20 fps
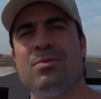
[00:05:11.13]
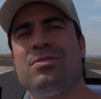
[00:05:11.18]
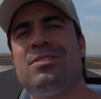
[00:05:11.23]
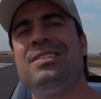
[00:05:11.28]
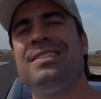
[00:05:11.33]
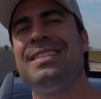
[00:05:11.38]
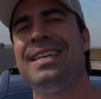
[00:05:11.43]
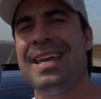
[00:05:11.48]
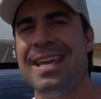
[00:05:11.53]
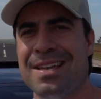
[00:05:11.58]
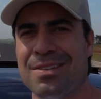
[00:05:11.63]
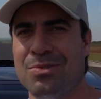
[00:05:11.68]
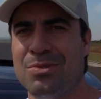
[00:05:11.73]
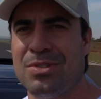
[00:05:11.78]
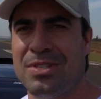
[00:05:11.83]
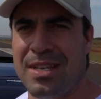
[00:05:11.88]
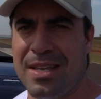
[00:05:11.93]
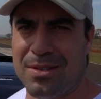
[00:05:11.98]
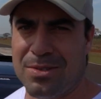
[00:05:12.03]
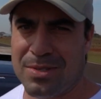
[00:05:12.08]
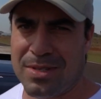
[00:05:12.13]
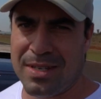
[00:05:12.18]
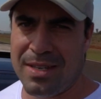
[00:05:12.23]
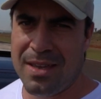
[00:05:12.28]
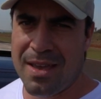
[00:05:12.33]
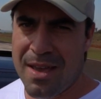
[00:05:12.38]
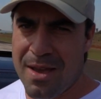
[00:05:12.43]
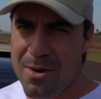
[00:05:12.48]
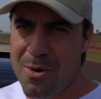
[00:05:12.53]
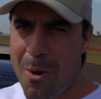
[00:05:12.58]
o 100 a 200 aí,
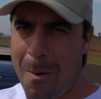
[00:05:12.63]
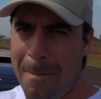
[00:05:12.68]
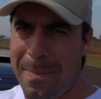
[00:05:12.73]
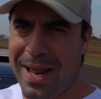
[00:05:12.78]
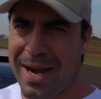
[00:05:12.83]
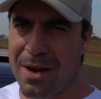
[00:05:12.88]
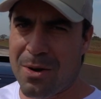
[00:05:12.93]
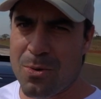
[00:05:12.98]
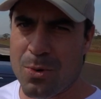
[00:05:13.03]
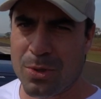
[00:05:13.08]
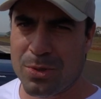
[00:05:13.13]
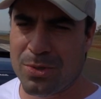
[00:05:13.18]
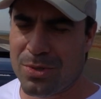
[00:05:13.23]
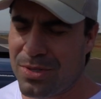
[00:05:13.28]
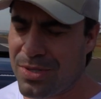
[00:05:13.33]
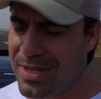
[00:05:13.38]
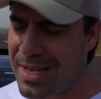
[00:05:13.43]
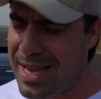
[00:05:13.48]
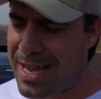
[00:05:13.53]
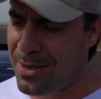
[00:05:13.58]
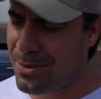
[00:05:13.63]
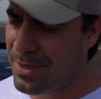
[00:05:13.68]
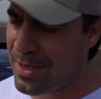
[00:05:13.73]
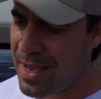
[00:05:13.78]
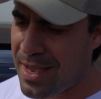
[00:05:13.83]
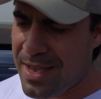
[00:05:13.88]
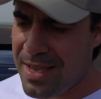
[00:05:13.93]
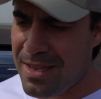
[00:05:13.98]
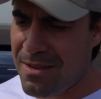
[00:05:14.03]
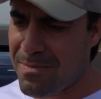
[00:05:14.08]
comparar com outros carros
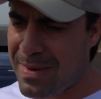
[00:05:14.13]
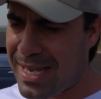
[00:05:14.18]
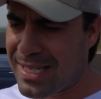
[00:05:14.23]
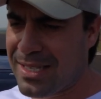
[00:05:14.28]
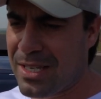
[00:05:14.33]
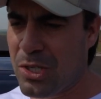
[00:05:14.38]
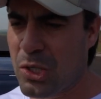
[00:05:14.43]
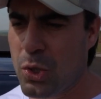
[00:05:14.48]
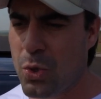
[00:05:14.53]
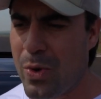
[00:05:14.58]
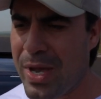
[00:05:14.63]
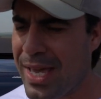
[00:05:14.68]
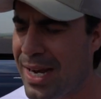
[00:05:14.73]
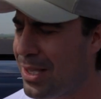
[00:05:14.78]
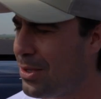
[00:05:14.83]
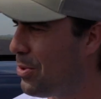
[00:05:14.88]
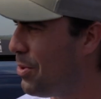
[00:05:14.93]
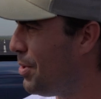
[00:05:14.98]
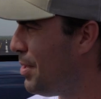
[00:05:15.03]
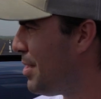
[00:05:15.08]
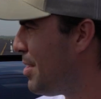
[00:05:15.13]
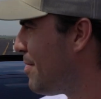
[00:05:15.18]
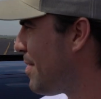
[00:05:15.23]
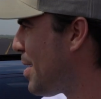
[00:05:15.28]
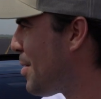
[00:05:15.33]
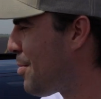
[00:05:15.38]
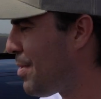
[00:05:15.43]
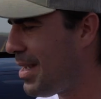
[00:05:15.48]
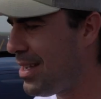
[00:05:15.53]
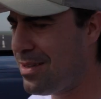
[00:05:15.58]
e mais a zoeira toda que
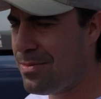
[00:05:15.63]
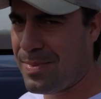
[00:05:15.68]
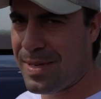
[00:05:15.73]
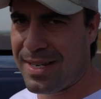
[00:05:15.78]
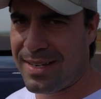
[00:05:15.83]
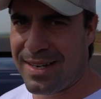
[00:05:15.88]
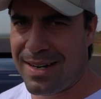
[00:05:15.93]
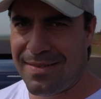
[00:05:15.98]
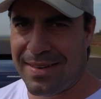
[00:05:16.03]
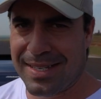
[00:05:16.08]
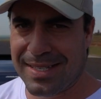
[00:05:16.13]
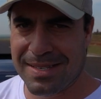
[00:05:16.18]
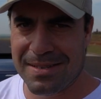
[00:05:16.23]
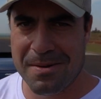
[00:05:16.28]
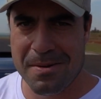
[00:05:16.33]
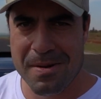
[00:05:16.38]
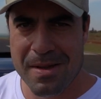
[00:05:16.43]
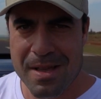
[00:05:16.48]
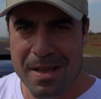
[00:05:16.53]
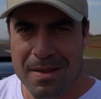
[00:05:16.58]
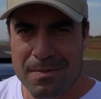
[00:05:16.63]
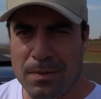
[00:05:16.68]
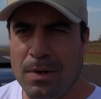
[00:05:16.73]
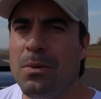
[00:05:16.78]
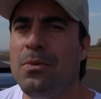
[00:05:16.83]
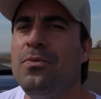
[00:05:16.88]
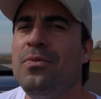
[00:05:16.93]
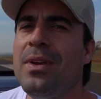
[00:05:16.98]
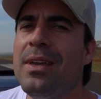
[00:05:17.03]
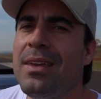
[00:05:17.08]
vai rolar aqui pela gravação.
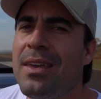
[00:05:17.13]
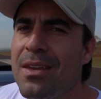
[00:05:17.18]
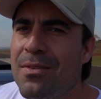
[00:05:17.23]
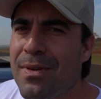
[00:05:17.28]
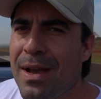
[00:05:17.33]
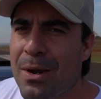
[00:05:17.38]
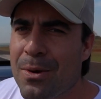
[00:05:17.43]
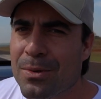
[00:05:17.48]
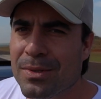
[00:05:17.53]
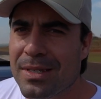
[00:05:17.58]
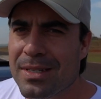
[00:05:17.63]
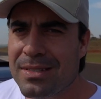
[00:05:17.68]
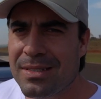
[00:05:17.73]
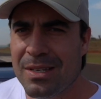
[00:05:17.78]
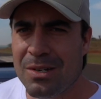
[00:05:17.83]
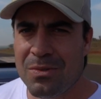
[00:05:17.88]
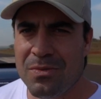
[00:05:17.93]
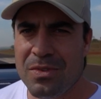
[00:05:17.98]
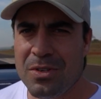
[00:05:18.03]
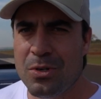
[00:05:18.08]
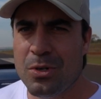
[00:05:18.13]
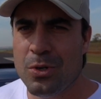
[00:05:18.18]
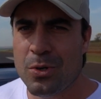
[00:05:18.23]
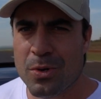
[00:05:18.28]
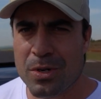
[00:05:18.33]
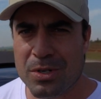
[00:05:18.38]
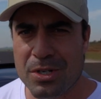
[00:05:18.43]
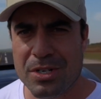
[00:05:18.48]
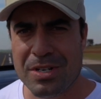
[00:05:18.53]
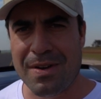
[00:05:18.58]
Vamos ver o que vai acontecer no vídeo de
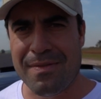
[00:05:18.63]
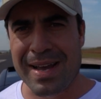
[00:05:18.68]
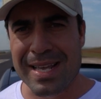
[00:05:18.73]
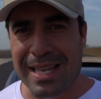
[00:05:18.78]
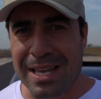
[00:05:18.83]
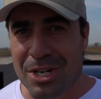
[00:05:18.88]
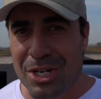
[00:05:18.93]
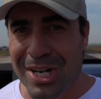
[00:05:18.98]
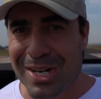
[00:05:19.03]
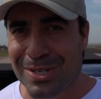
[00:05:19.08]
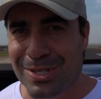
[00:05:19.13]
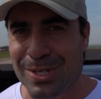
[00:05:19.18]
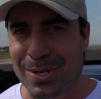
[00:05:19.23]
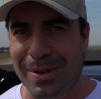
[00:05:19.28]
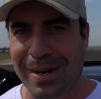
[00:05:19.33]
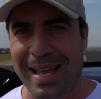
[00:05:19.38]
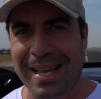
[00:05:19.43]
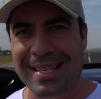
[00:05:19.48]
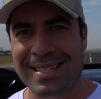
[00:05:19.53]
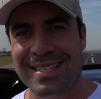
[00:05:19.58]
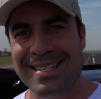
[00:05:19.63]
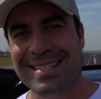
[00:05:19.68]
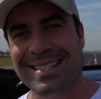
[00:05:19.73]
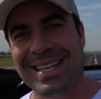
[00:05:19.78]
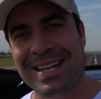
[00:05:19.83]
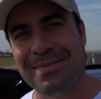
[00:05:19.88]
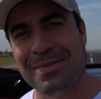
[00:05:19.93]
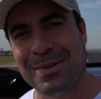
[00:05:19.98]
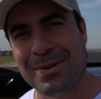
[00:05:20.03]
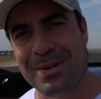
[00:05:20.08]
hoje. Já vai deixando seu like, se
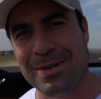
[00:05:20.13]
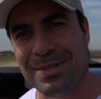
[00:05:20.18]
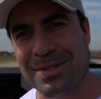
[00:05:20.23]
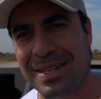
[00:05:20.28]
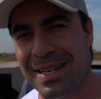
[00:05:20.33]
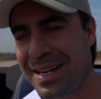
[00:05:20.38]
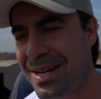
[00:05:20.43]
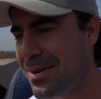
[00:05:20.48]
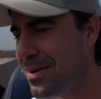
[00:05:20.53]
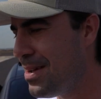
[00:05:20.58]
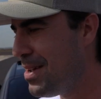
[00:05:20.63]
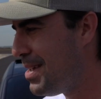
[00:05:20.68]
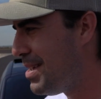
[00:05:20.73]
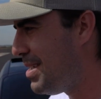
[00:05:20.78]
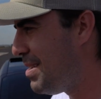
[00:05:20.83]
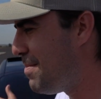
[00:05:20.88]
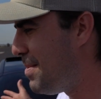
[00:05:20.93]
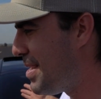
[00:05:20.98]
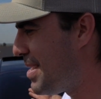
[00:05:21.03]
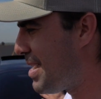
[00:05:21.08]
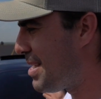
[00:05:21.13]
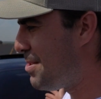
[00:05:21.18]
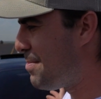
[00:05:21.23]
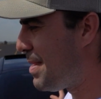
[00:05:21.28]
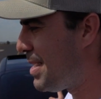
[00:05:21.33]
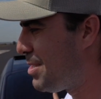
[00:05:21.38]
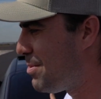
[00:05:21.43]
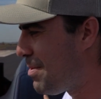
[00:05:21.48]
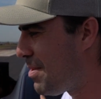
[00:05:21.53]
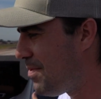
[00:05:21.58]
inscreva no nosso canal e obrigado
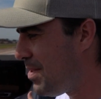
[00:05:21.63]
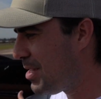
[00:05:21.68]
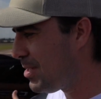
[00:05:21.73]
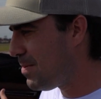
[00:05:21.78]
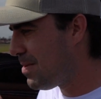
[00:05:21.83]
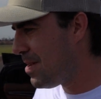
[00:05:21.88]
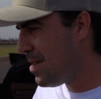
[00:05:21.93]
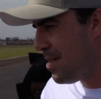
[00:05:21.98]
mais uma vez